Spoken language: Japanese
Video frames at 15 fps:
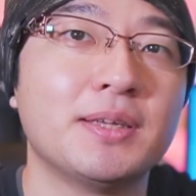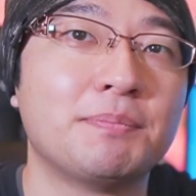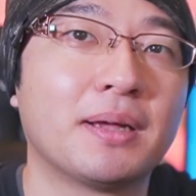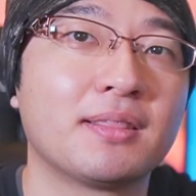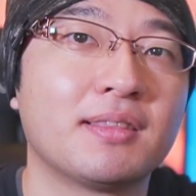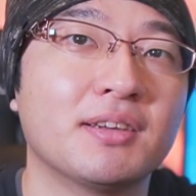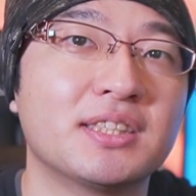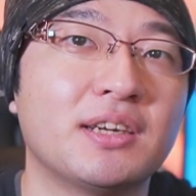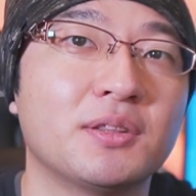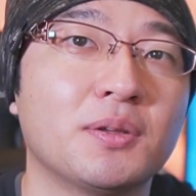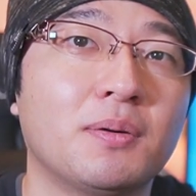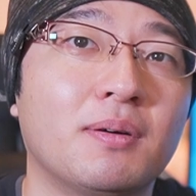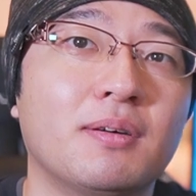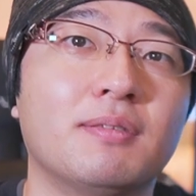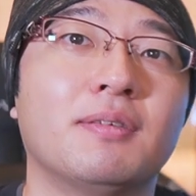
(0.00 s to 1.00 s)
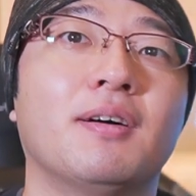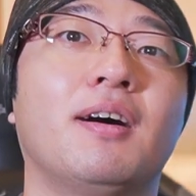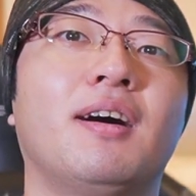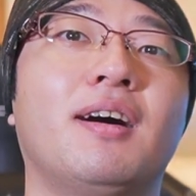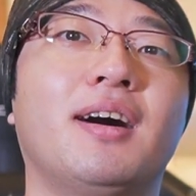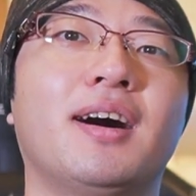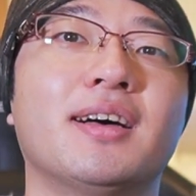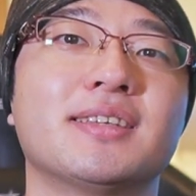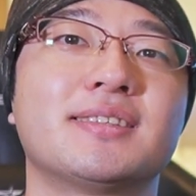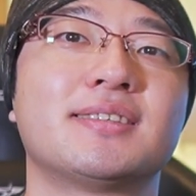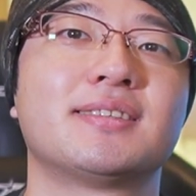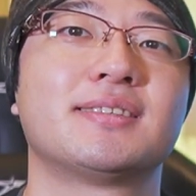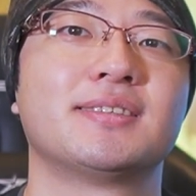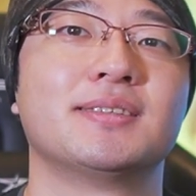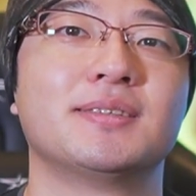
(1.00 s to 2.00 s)
にパッと当てると、わー、
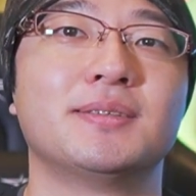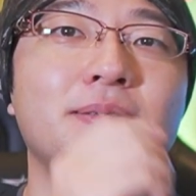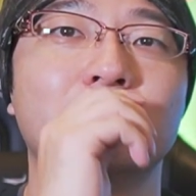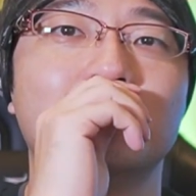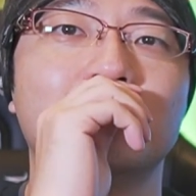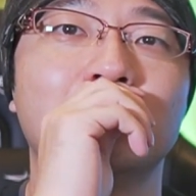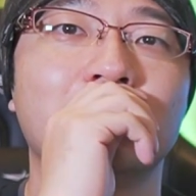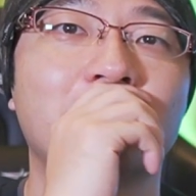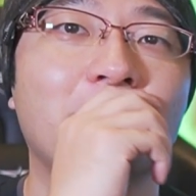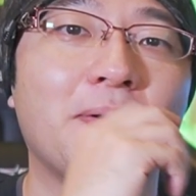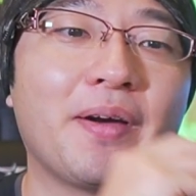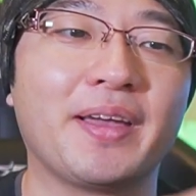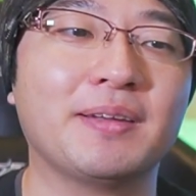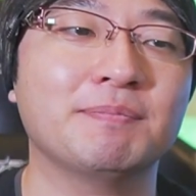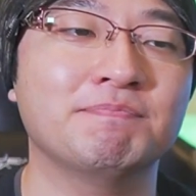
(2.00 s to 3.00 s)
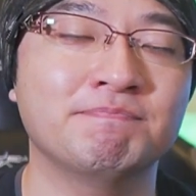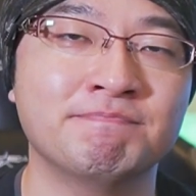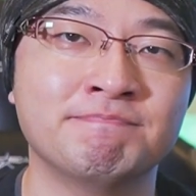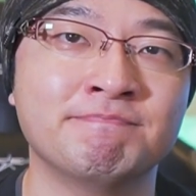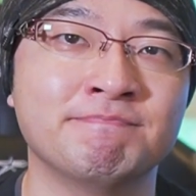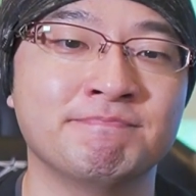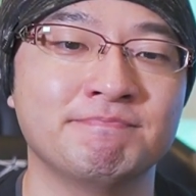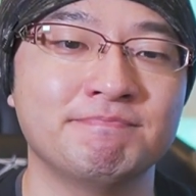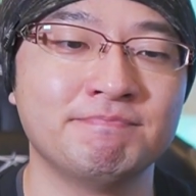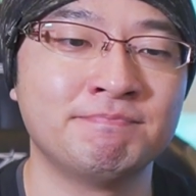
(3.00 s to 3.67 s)
すごい。うん。